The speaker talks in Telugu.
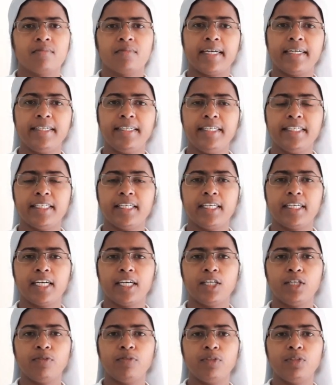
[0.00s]
కంటికి
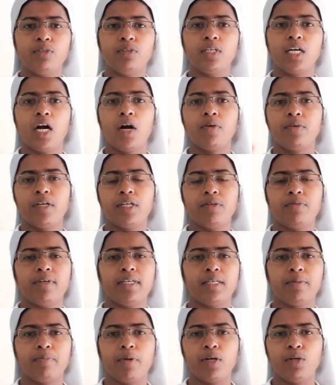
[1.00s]
కనువిందుగా
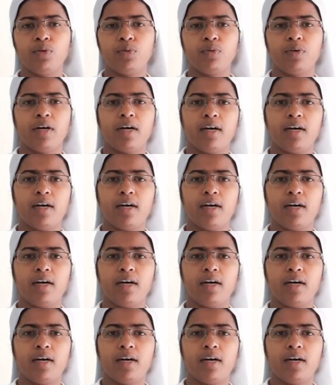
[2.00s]
ఉన్నటువంటి పండు